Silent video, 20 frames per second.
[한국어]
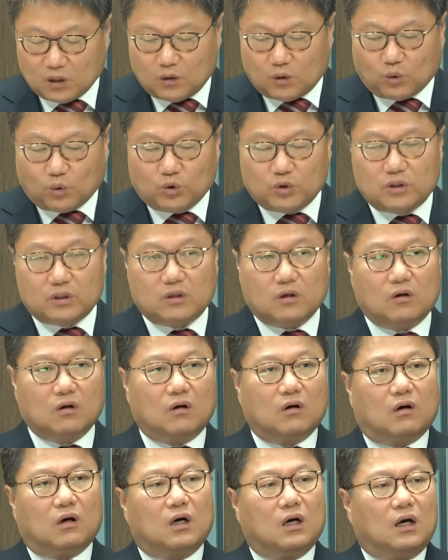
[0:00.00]

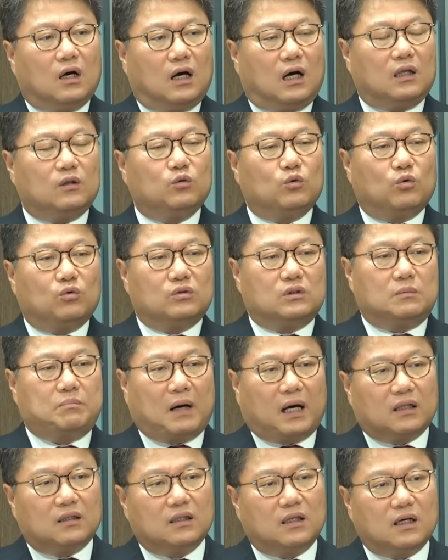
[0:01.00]
오히려 한동훈을
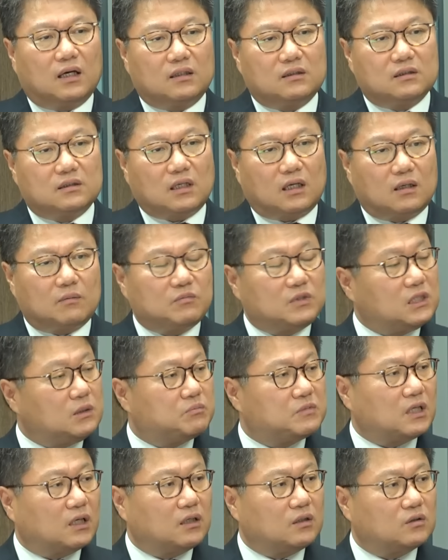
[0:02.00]
반대하는 사람들
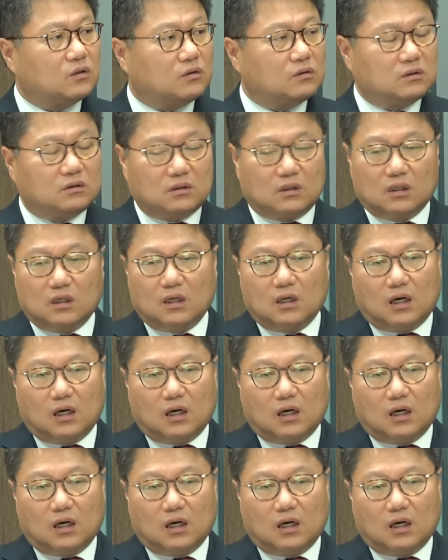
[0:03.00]
입장에서는